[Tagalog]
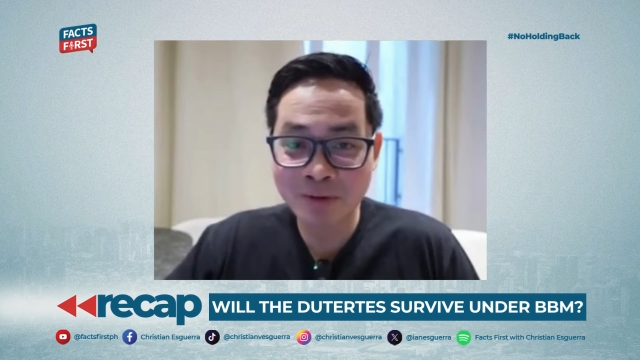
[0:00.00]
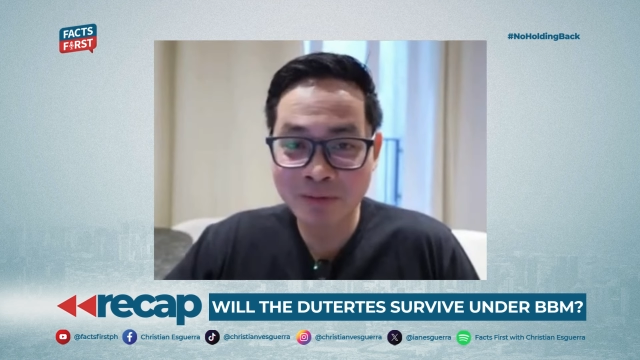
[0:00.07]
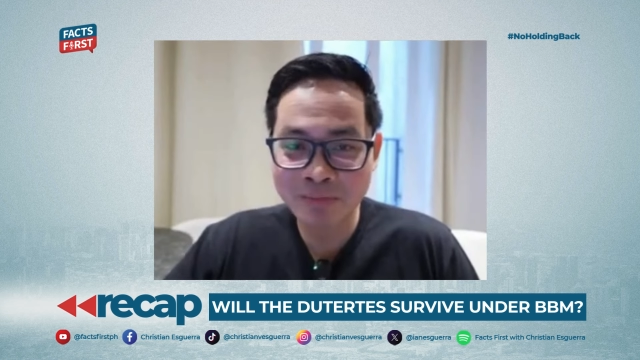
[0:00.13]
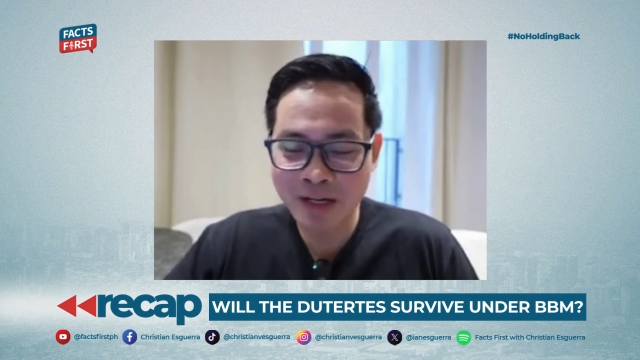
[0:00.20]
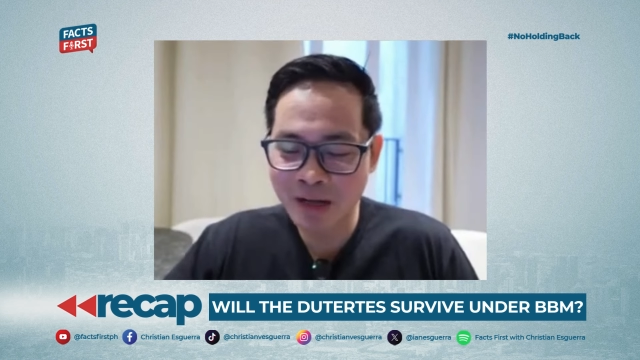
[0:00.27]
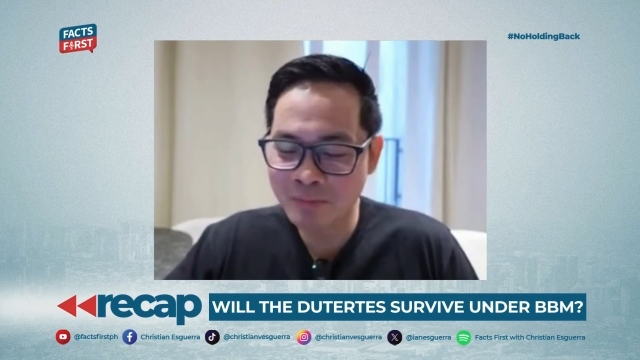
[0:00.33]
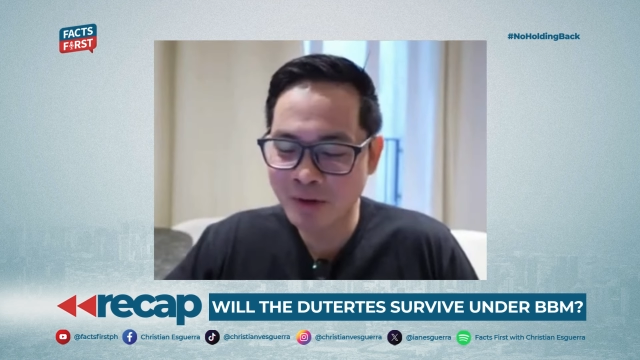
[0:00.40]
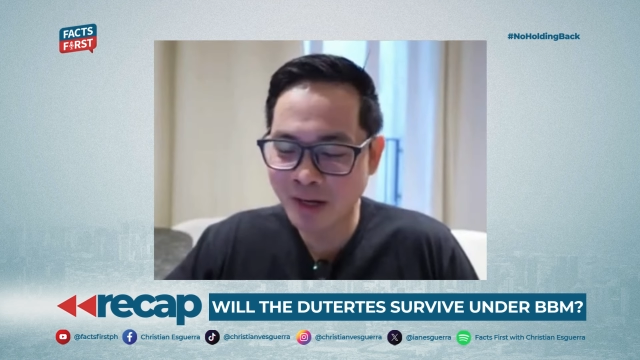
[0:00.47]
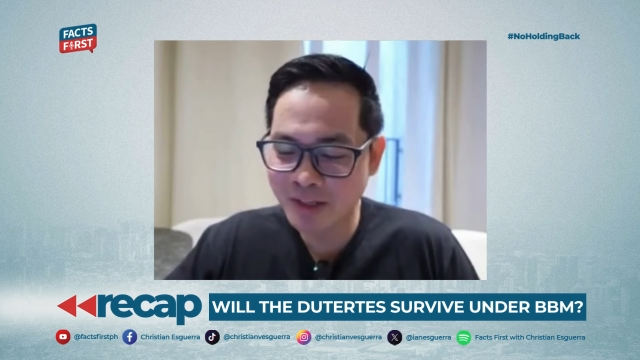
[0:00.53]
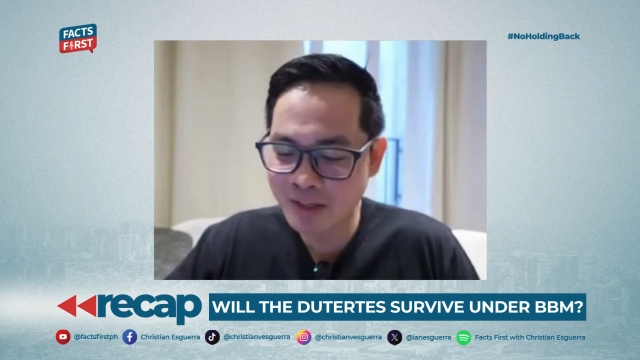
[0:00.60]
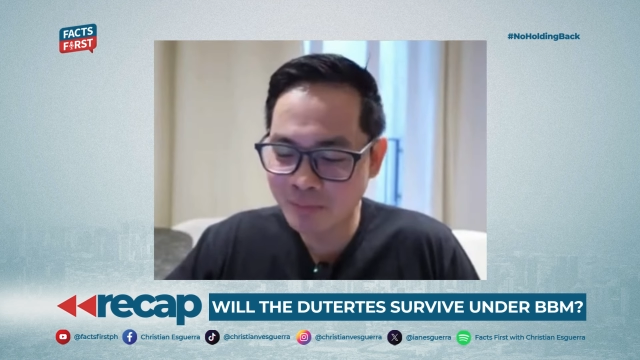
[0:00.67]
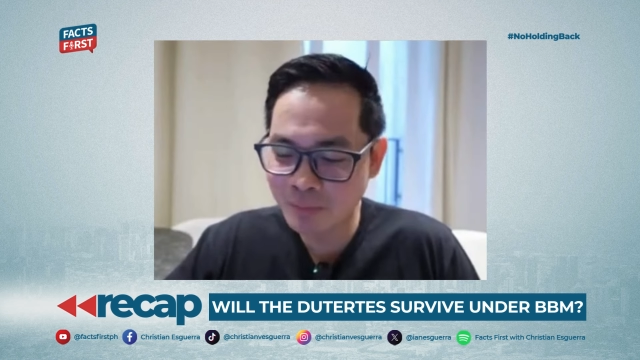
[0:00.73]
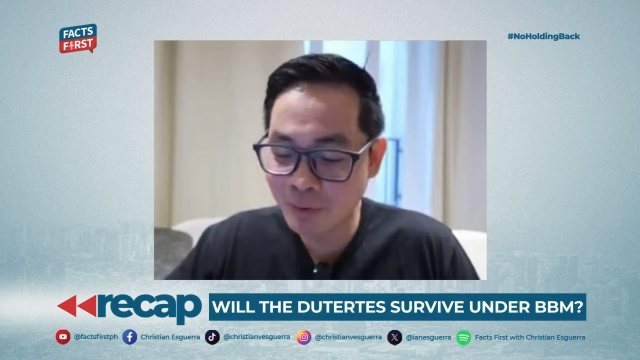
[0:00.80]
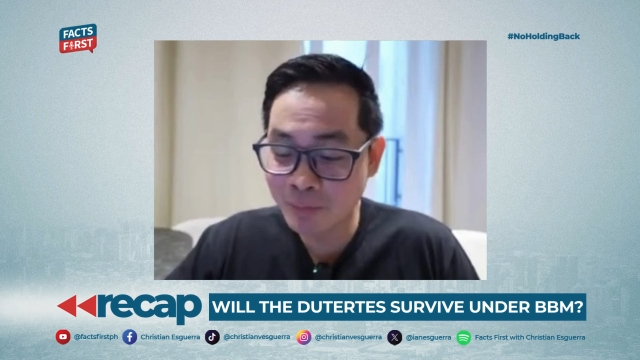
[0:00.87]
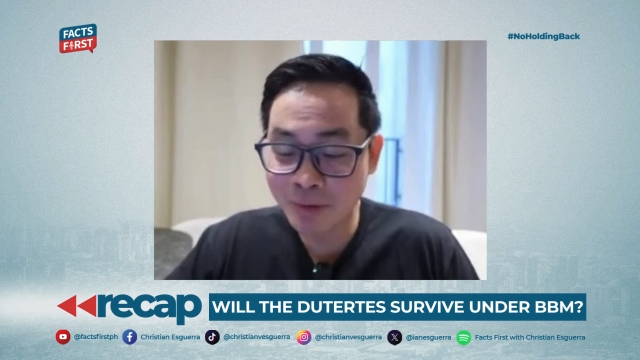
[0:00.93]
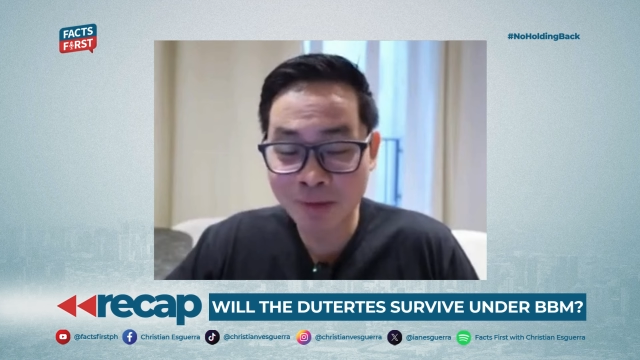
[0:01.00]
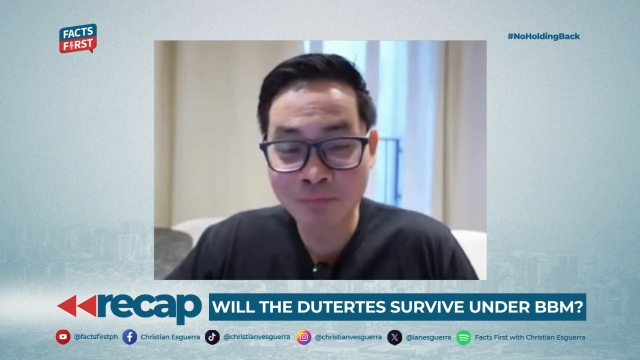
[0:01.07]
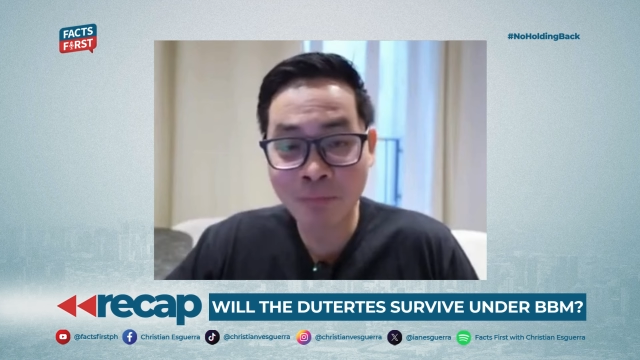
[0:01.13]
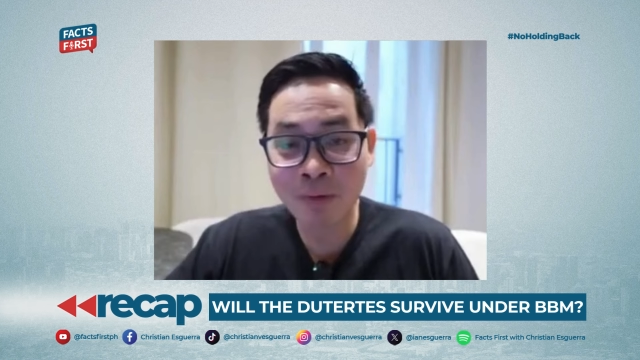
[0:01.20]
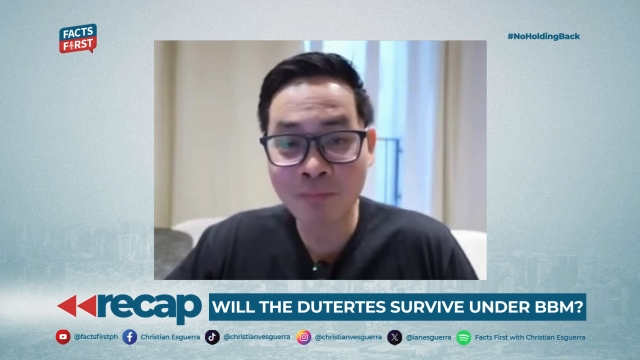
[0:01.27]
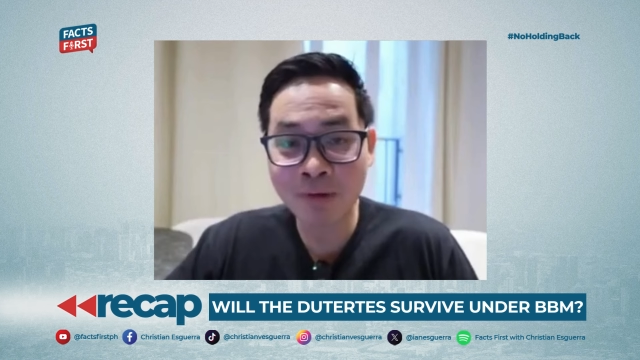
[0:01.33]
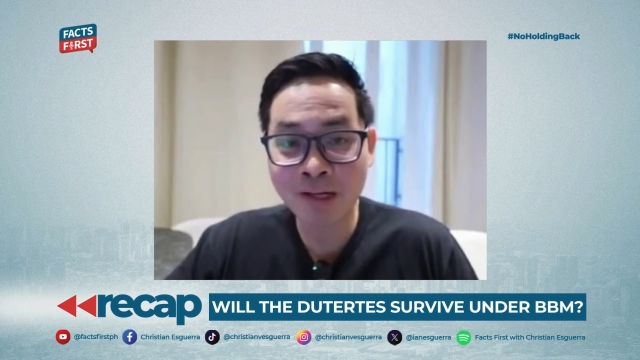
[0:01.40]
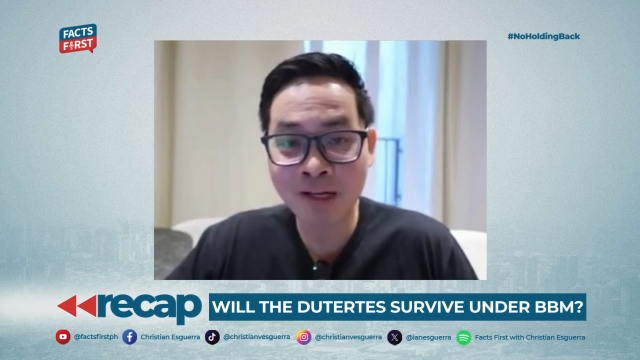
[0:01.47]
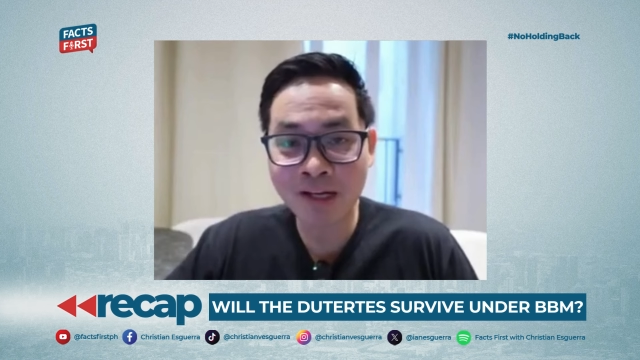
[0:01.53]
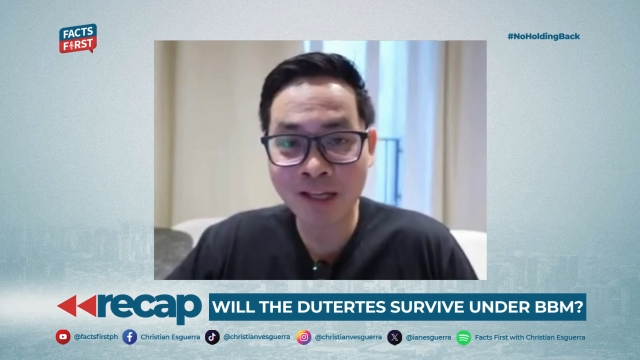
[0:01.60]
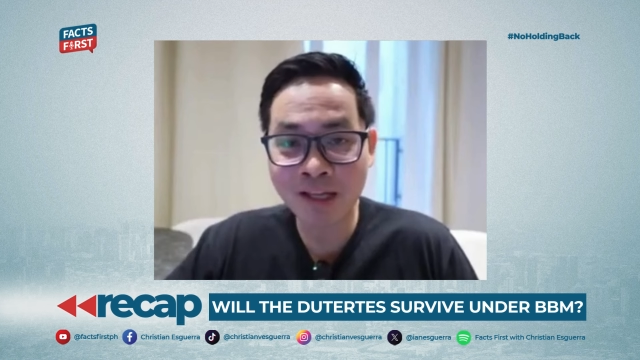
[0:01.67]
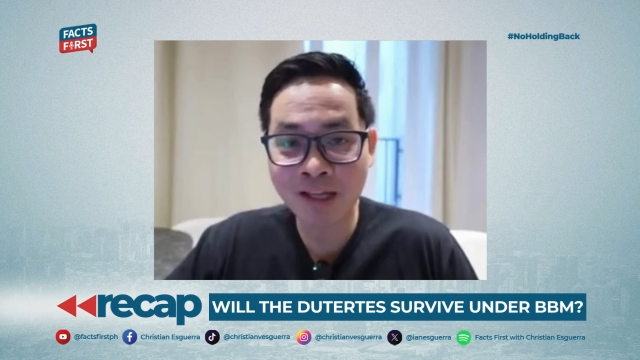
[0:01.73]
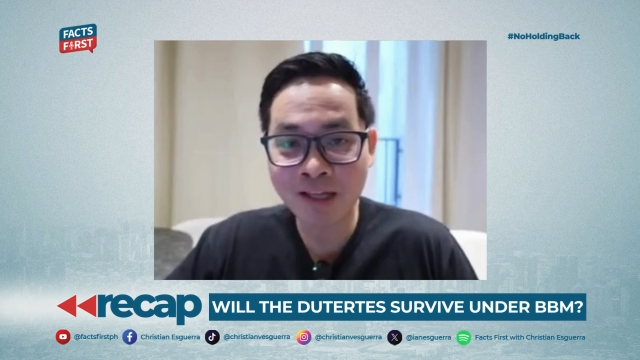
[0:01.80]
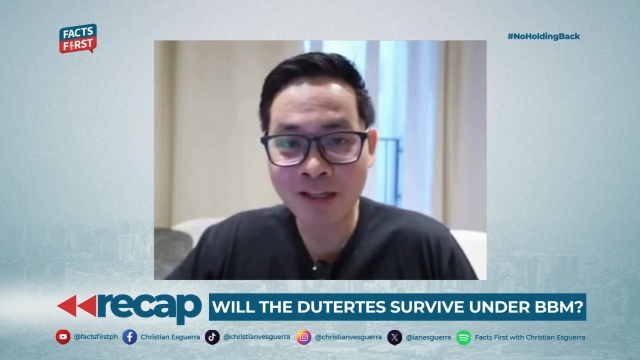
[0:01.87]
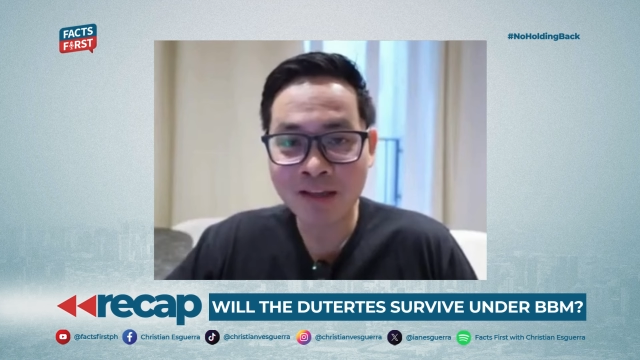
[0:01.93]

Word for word: Binabanggit niya public, publicly